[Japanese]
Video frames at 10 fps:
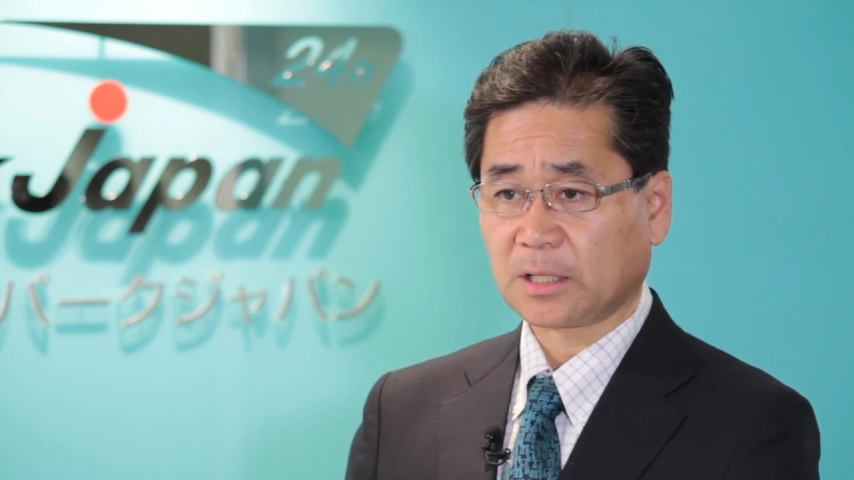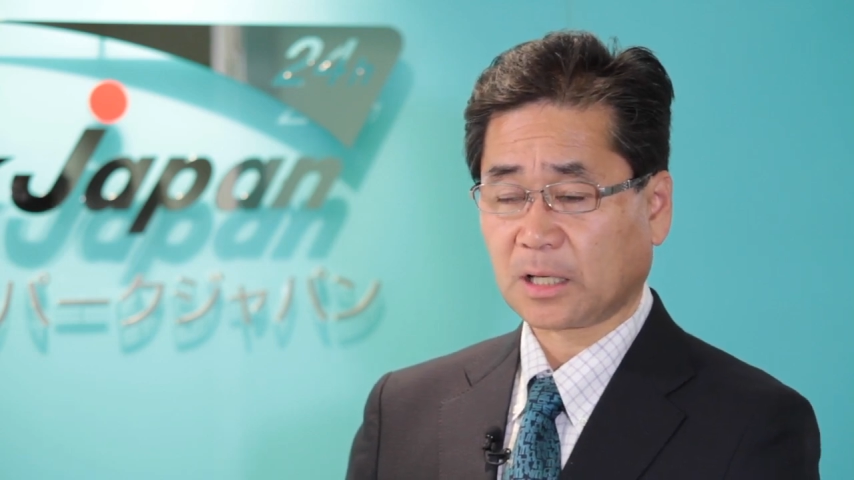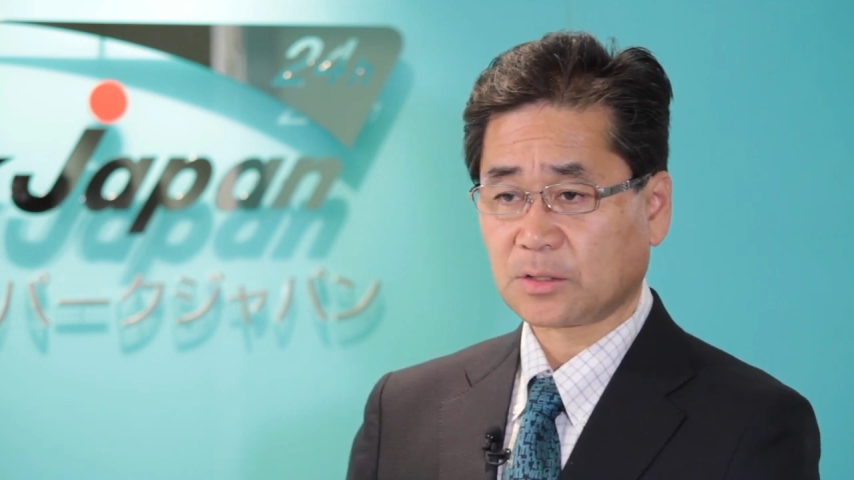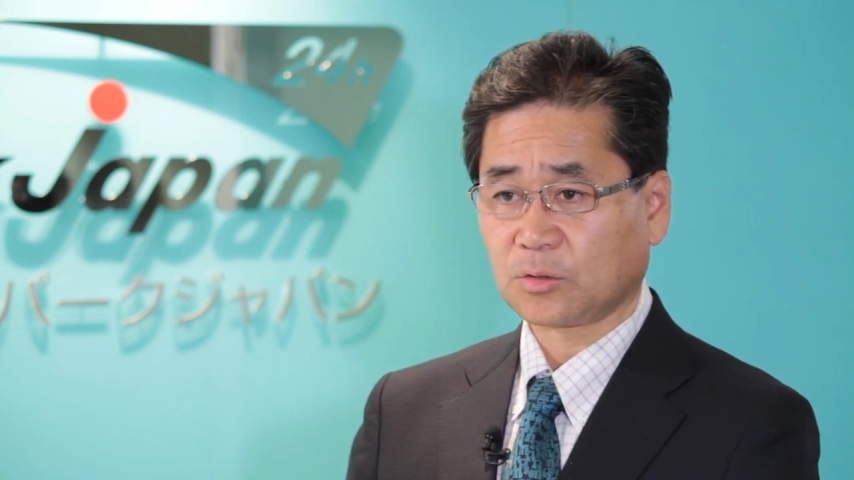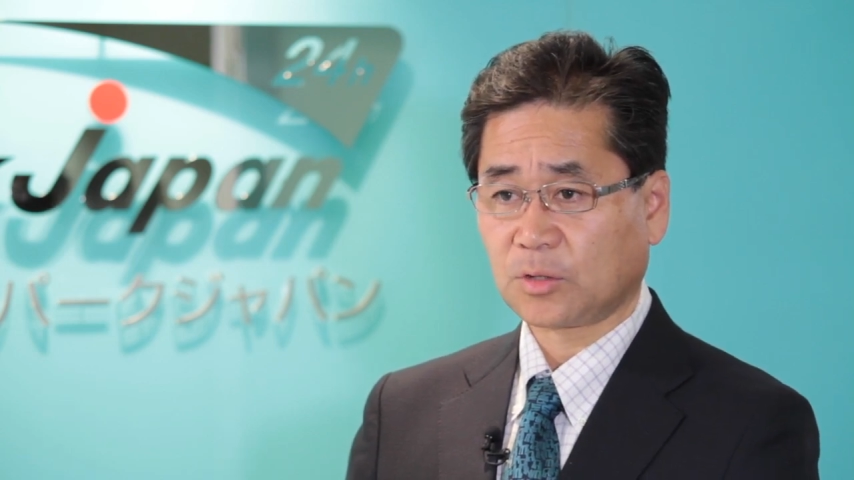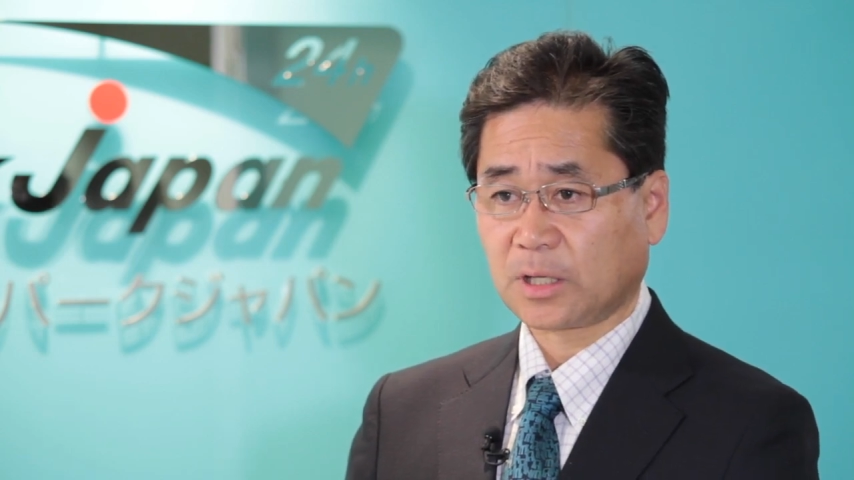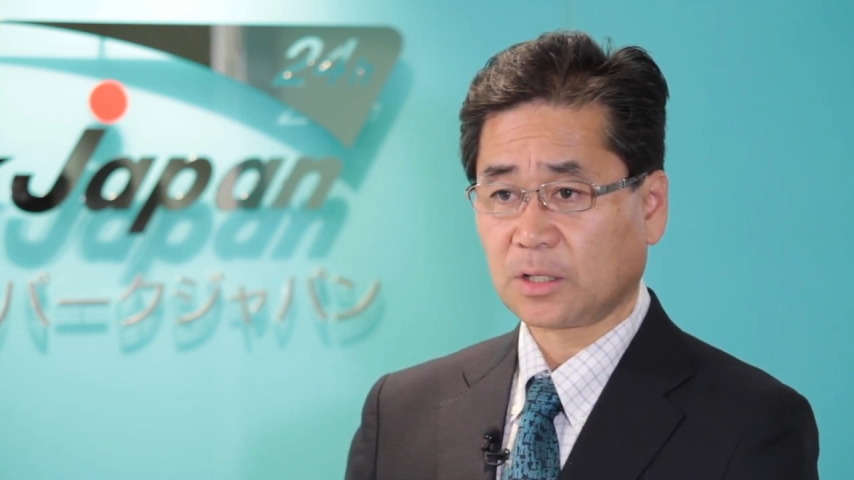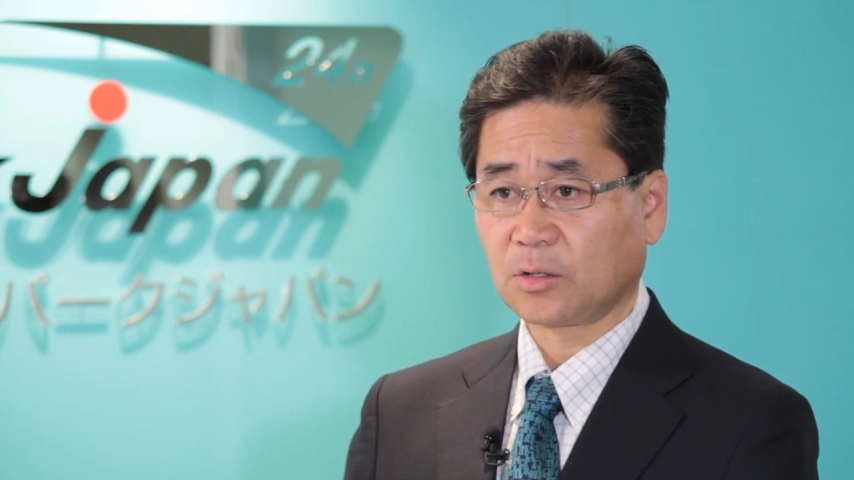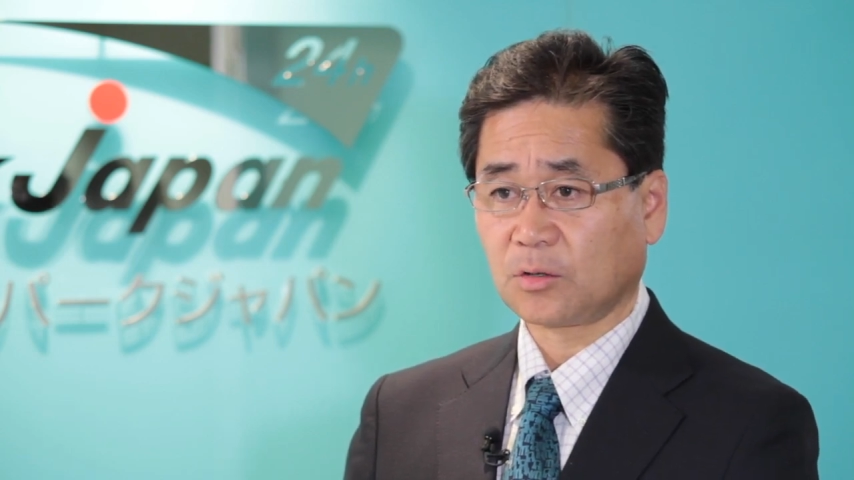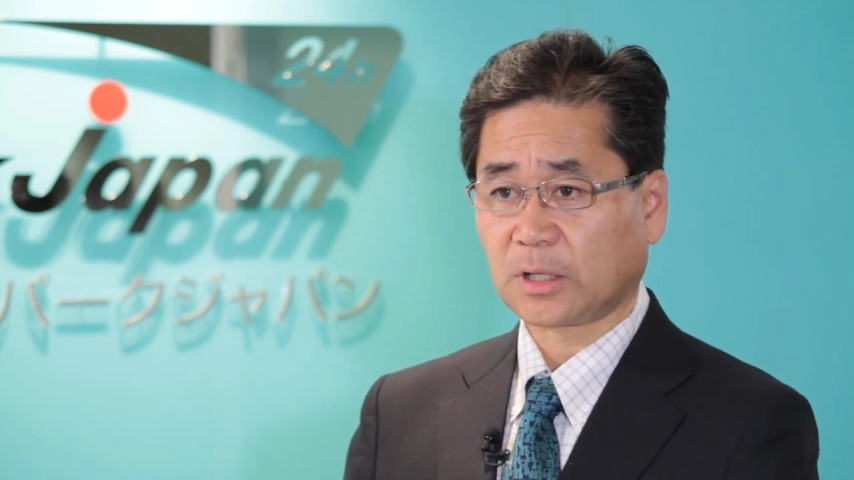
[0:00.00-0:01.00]
活用でき
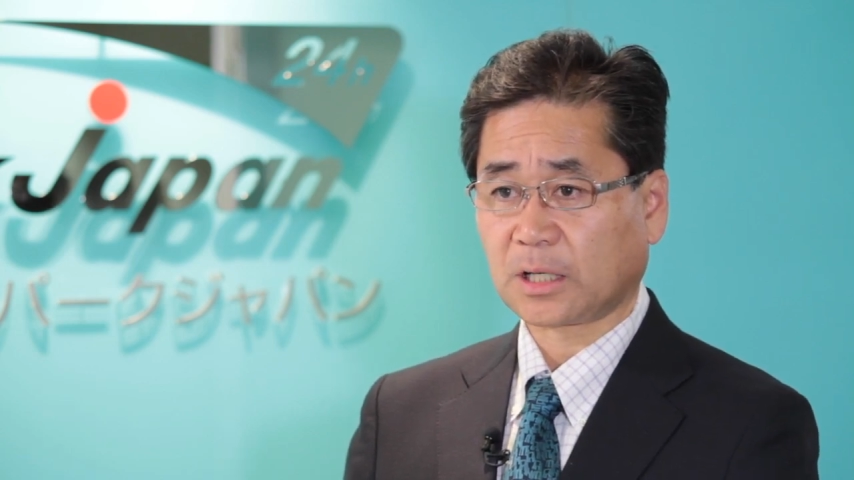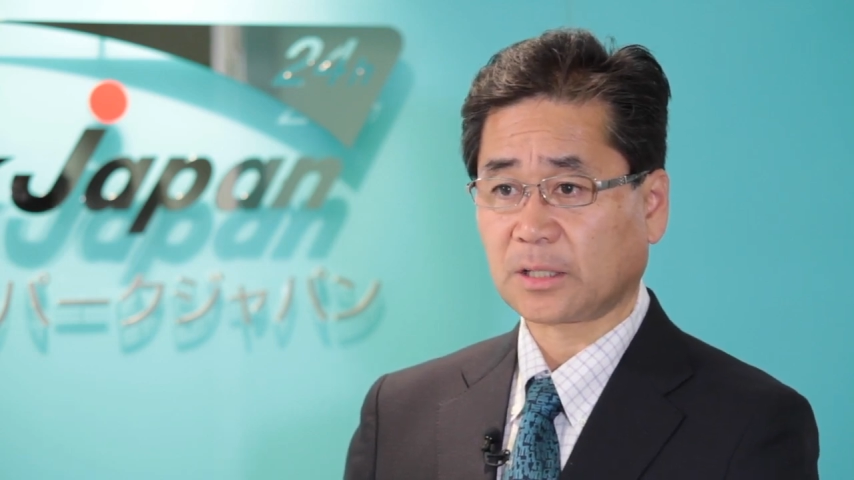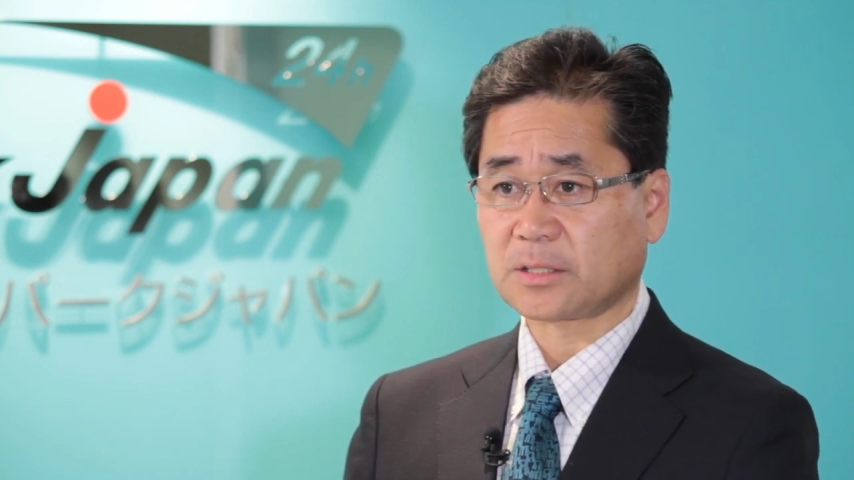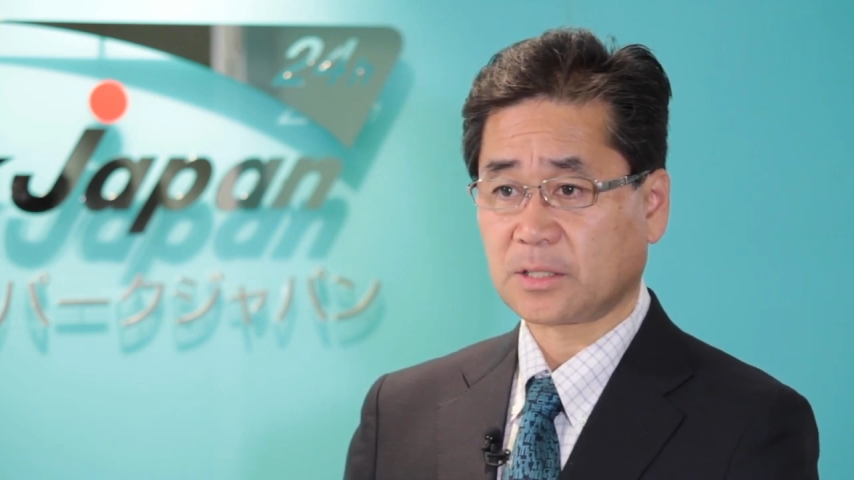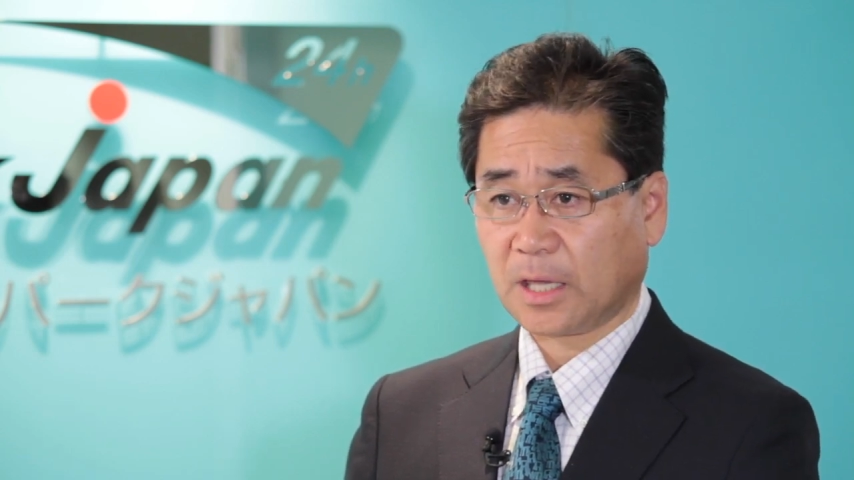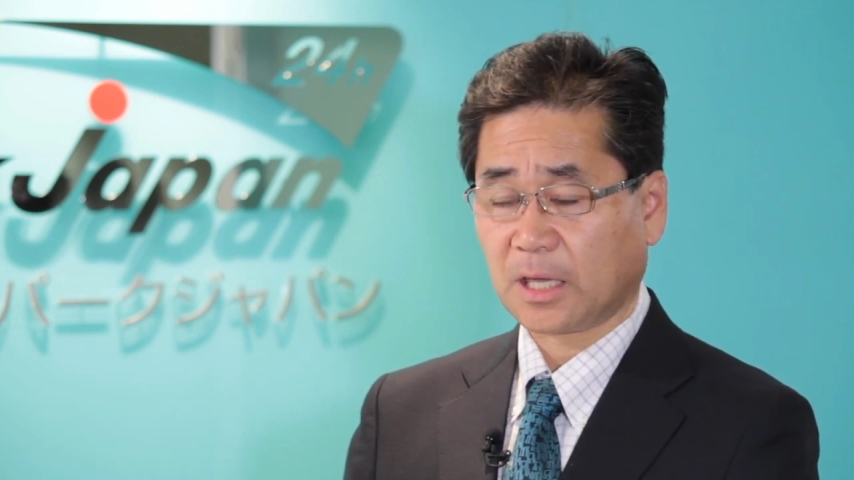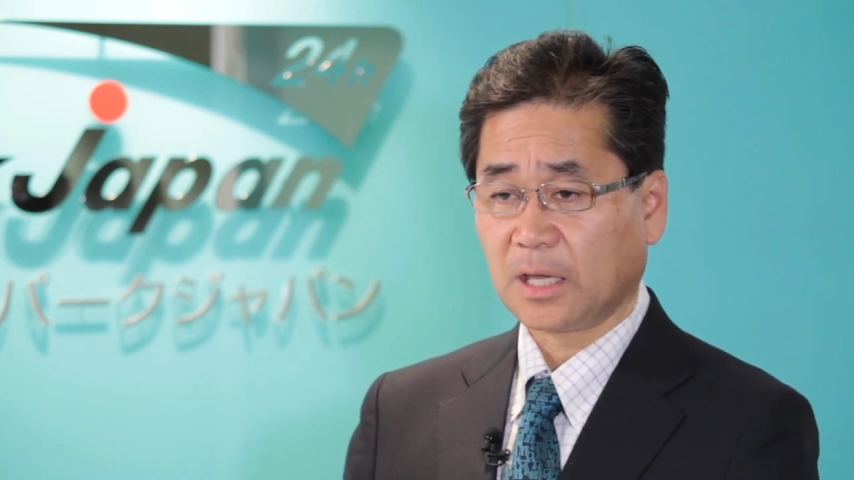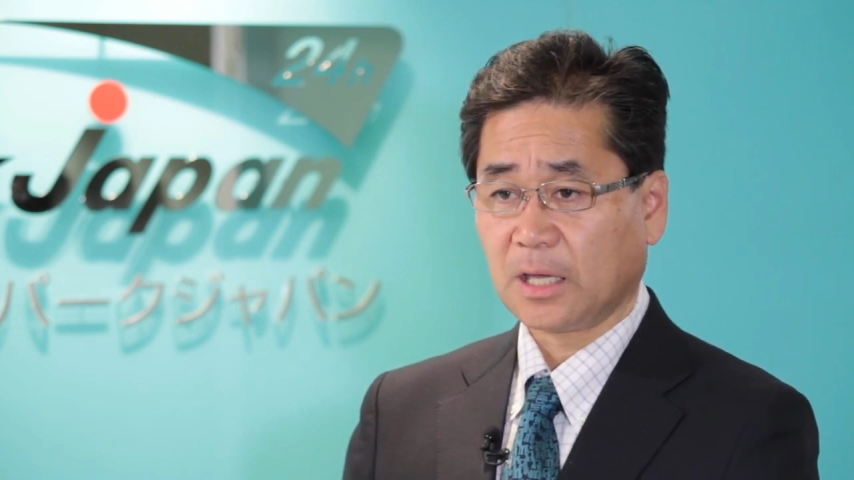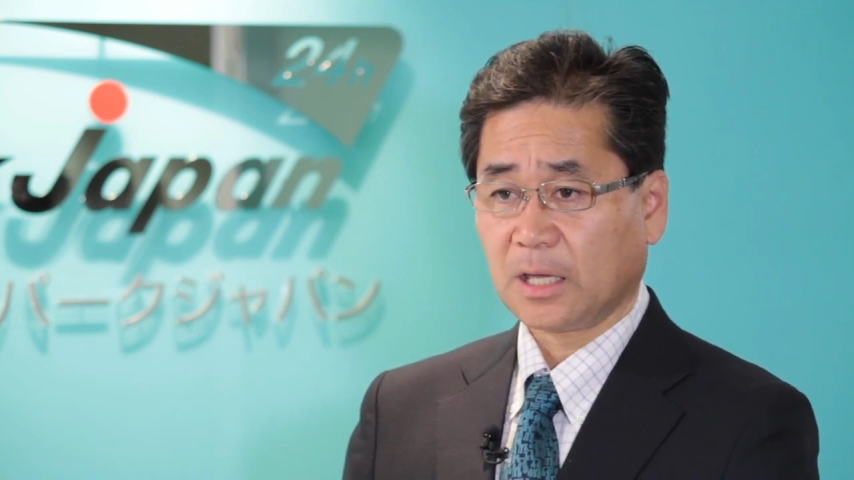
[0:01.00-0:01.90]
るような形で